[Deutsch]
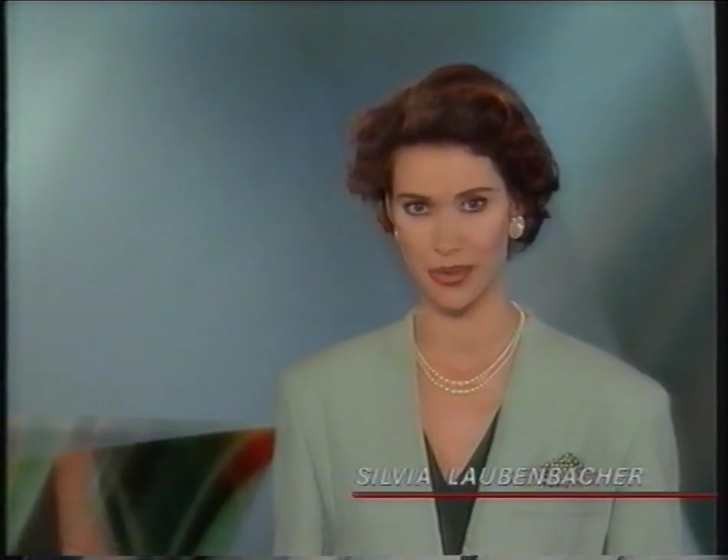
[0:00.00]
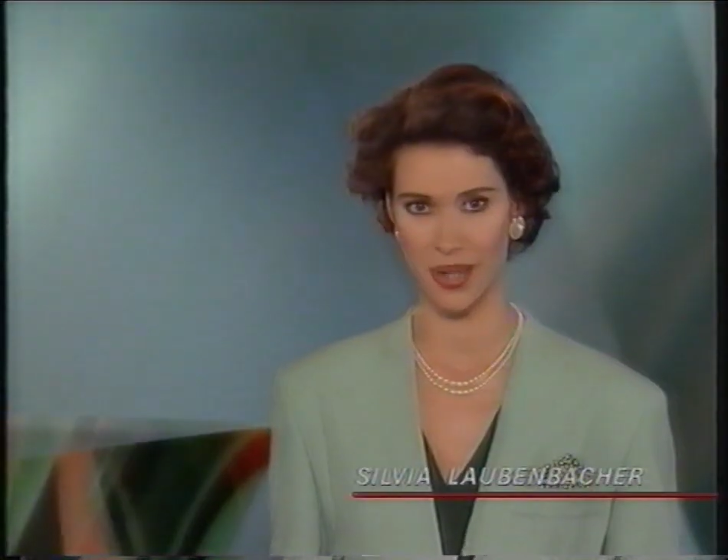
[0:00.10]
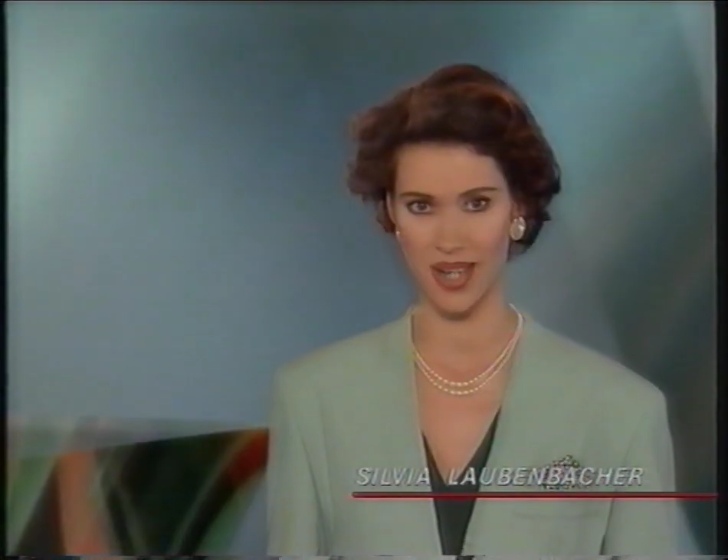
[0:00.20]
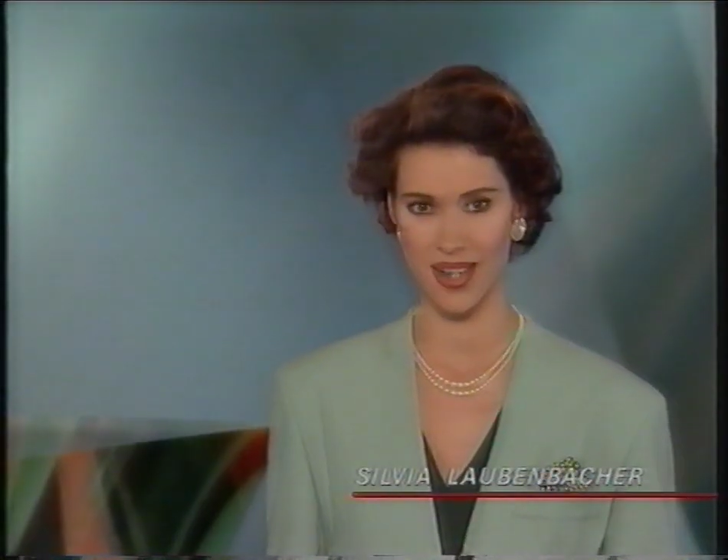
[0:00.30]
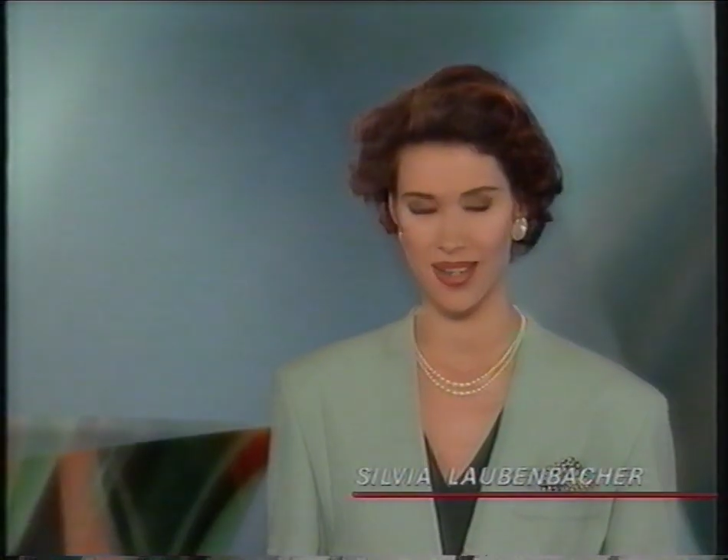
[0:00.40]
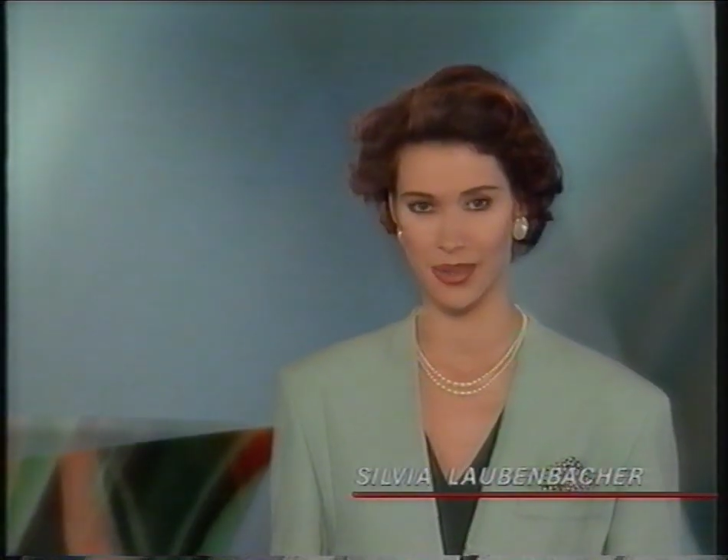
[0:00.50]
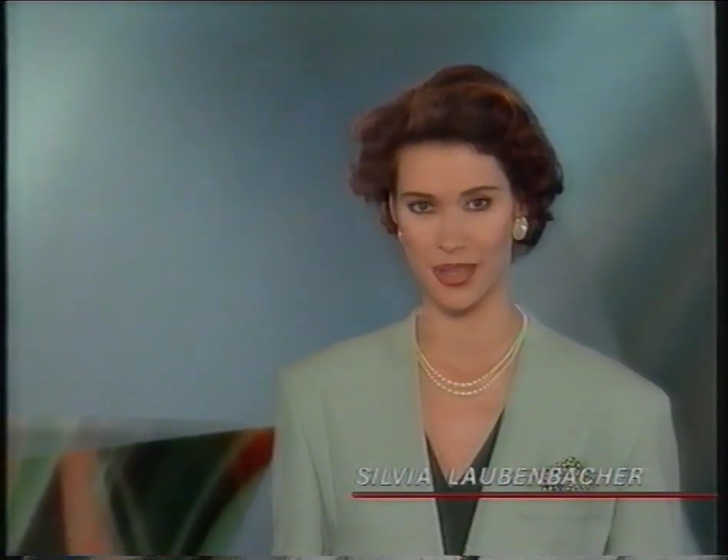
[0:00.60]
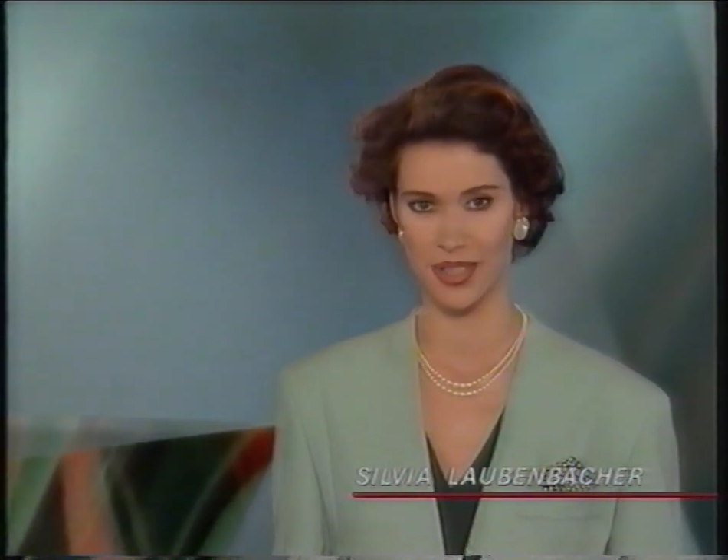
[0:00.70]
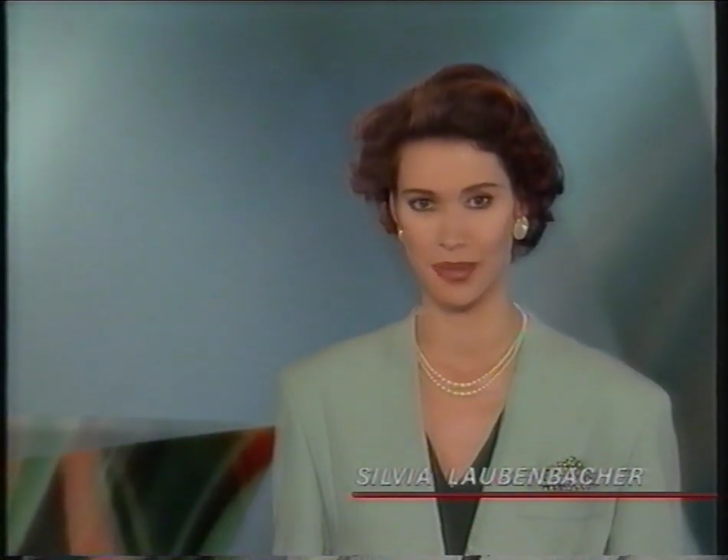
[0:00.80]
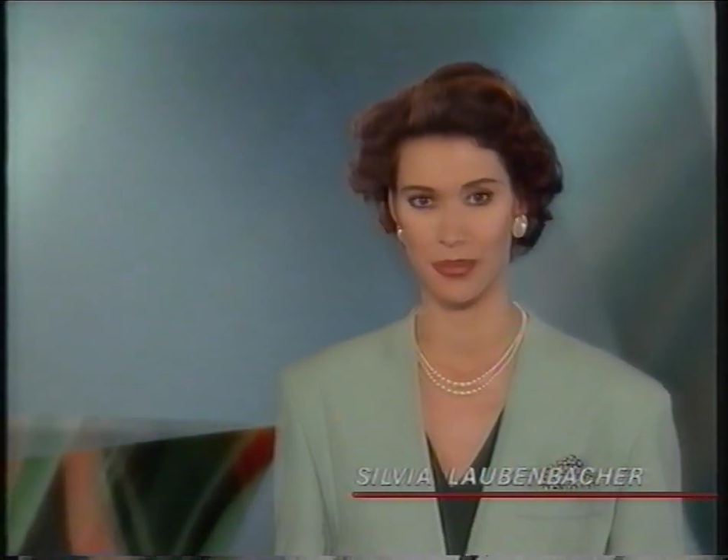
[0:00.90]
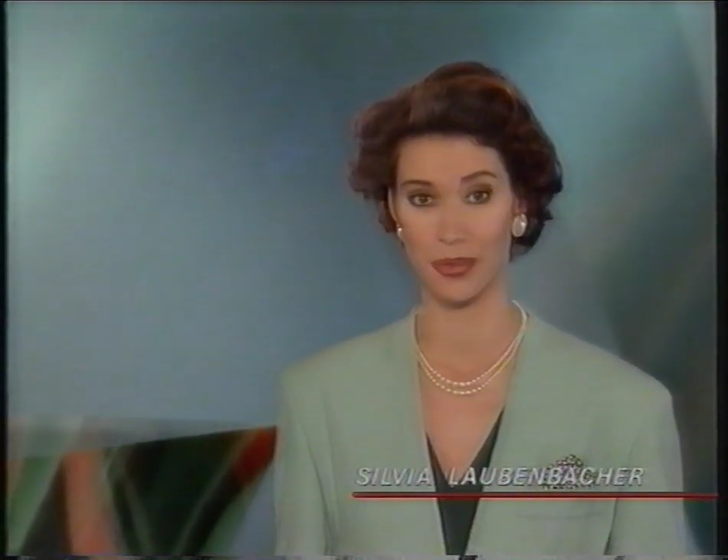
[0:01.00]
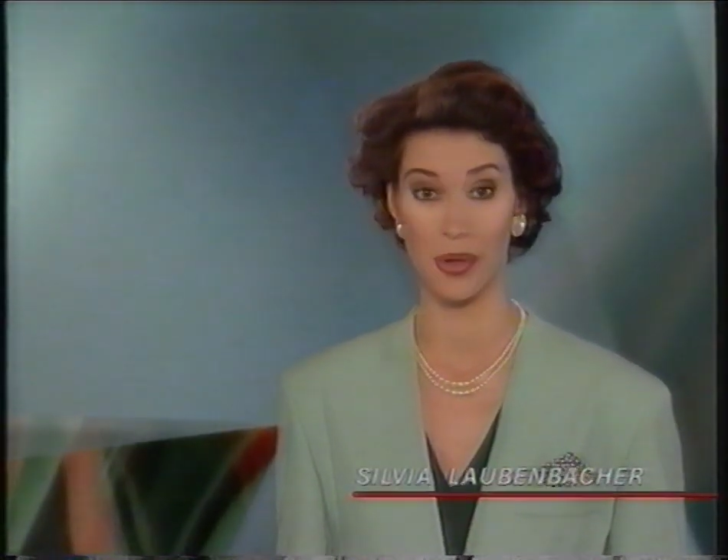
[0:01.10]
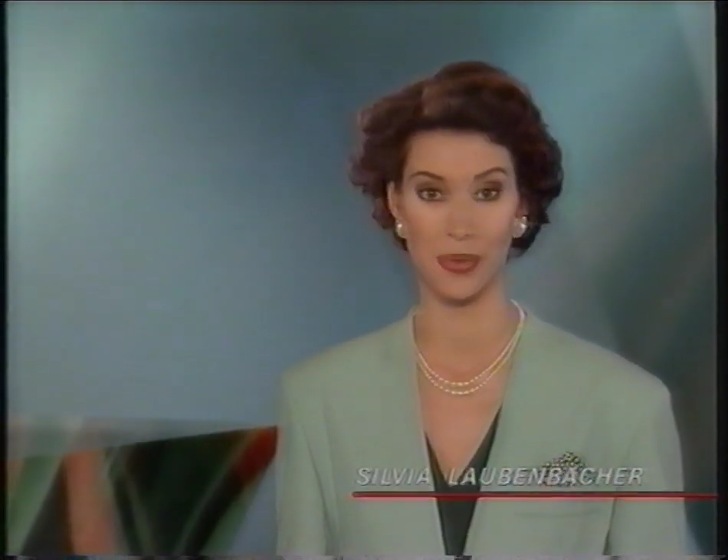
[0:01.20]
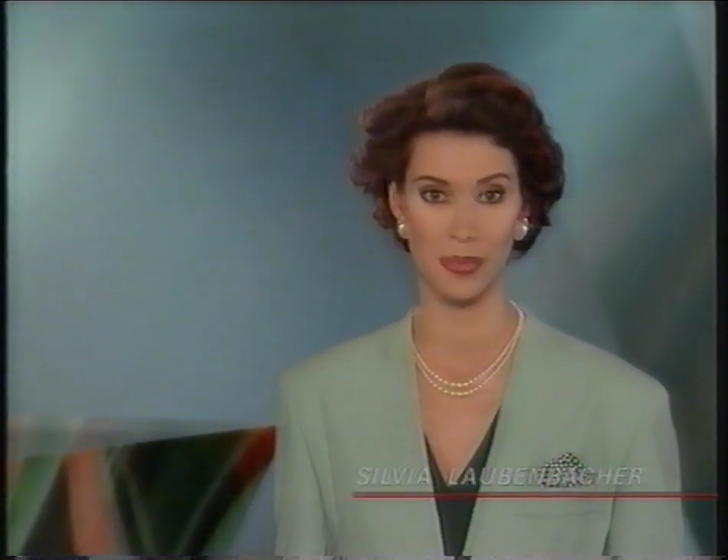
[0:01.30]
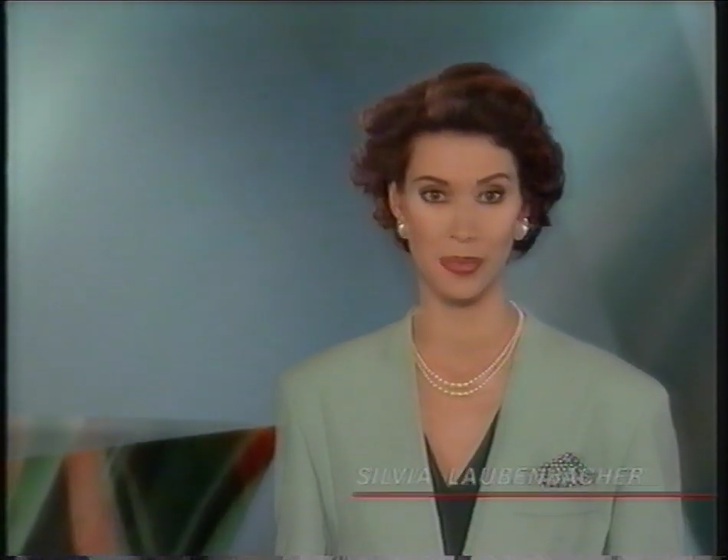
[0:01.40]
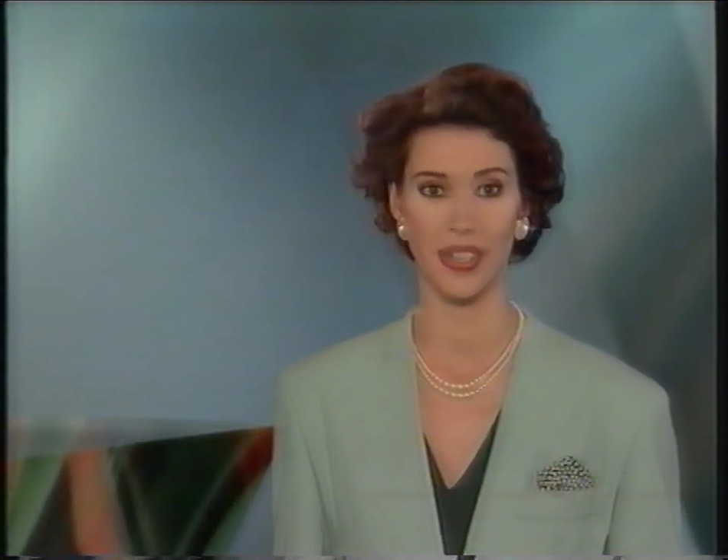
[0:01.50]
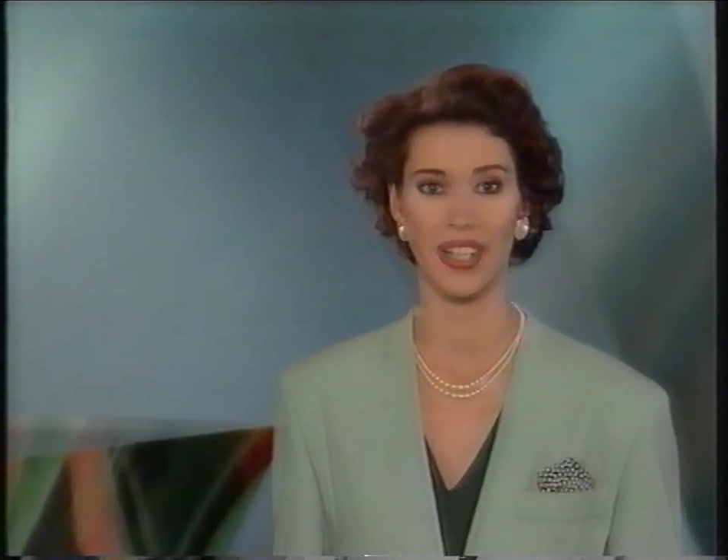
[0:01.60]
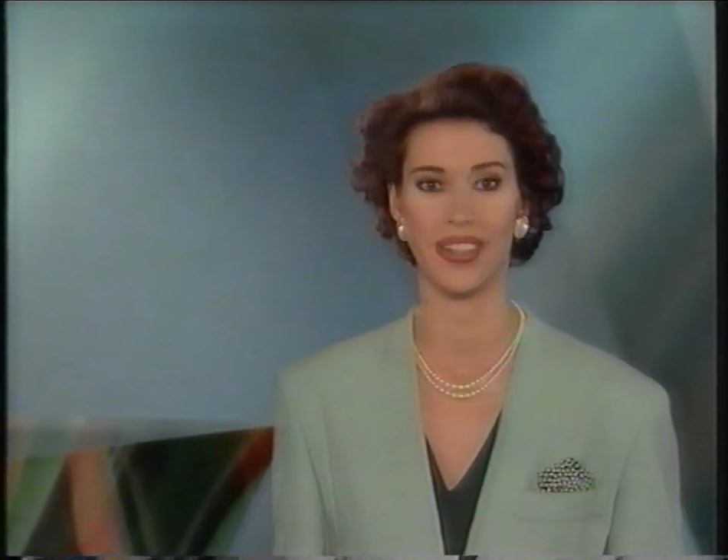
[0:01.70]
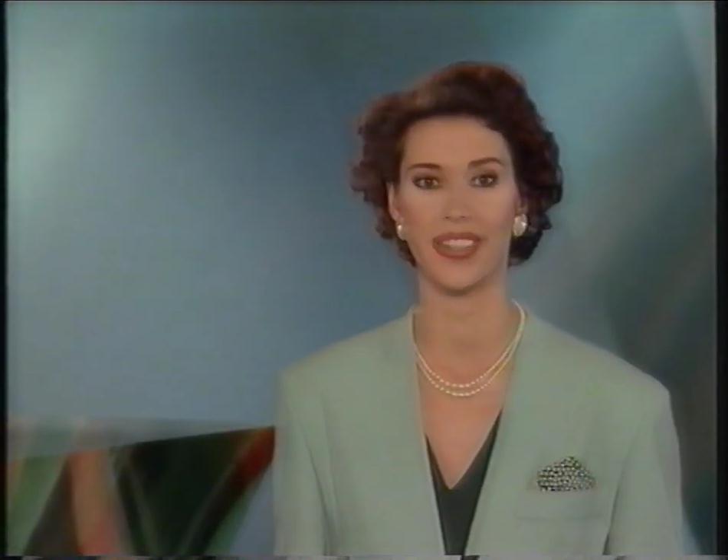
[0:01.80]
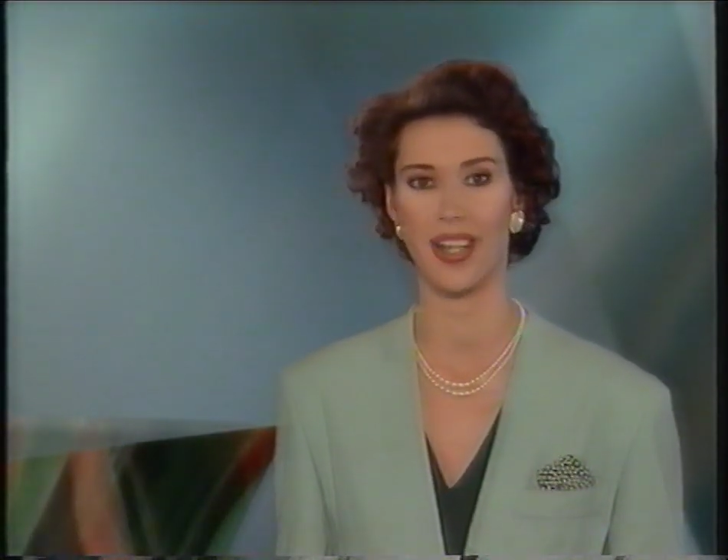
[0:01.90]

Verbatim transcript: Runner und dem Road-Movie